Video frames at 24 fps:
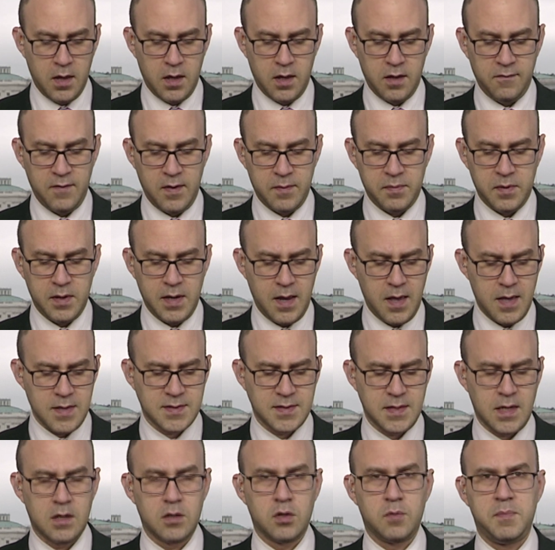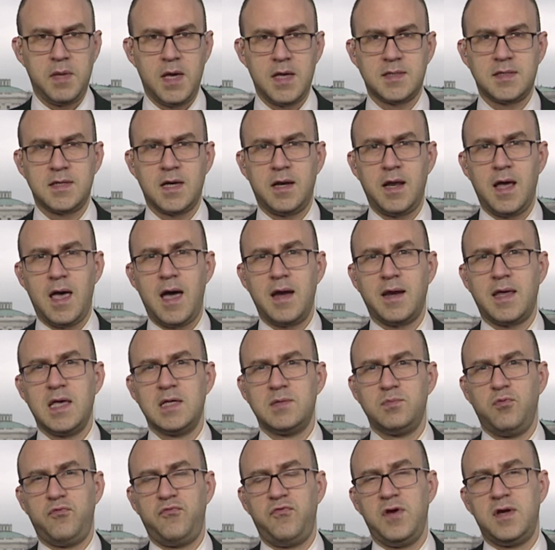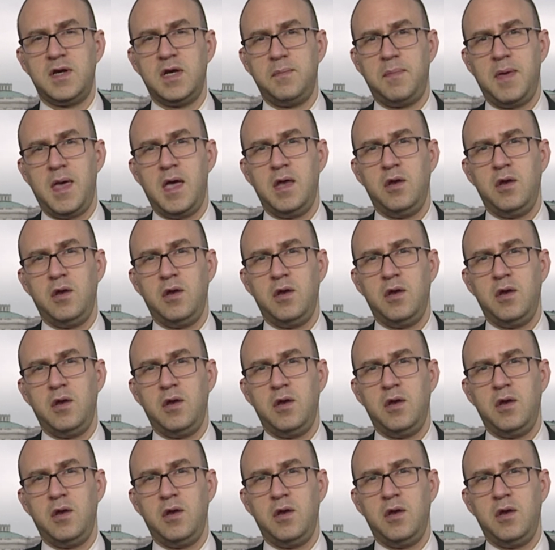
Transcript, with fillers: E, ve bir esnada, bir esnada herkes bu fikri